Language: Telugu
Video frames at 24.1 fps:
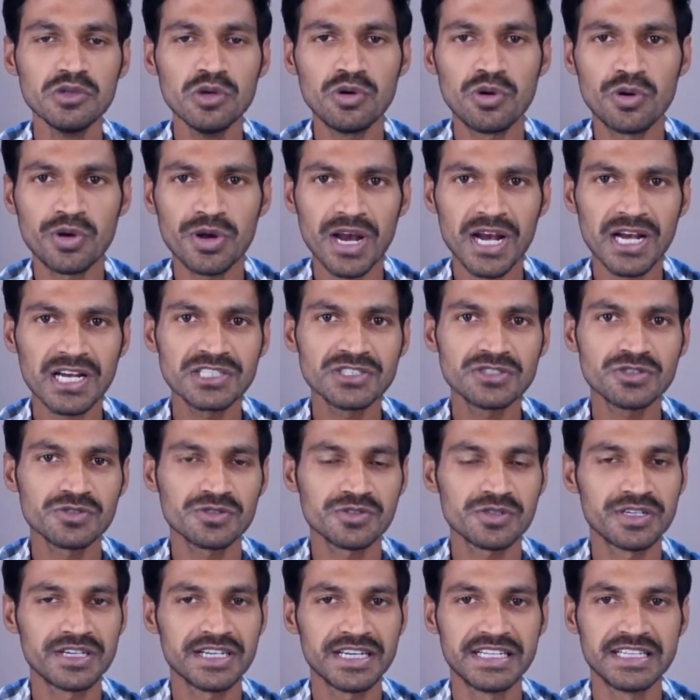ఓవరాల్గా
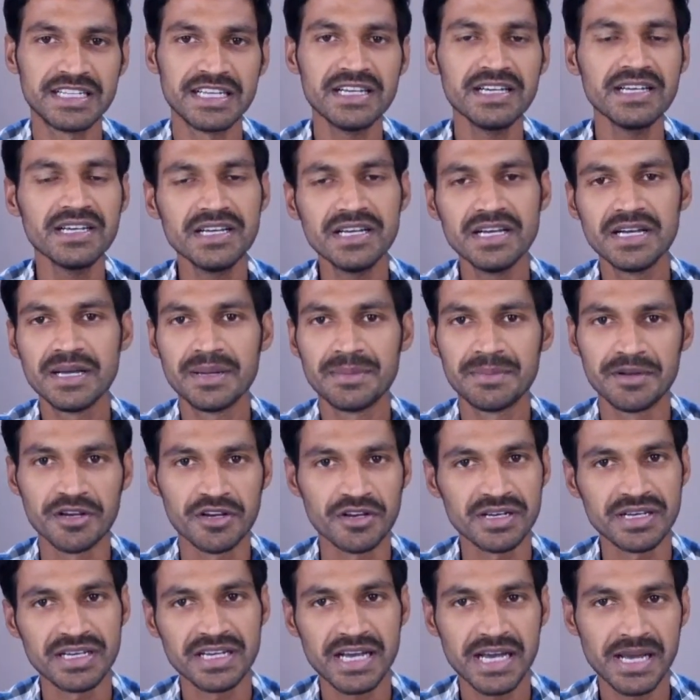చూస్తుంటే ఇది మీకు
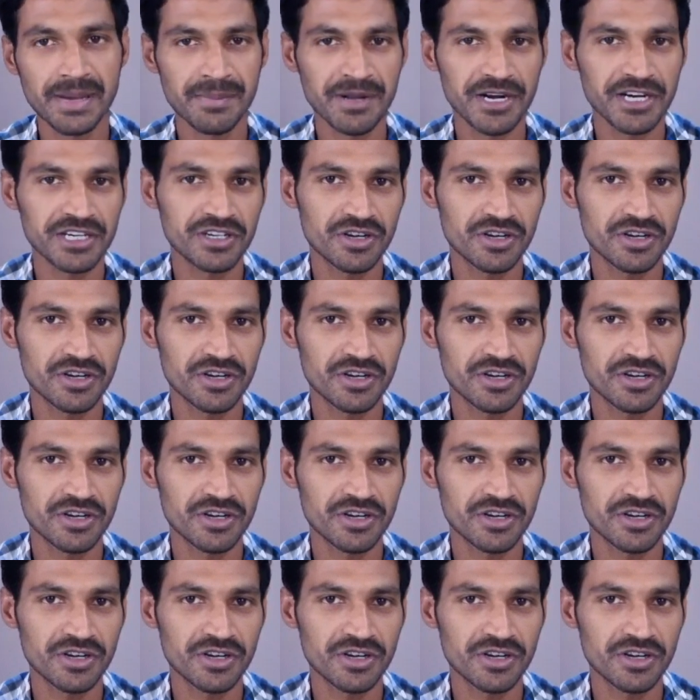ఇంకా ఏమైనా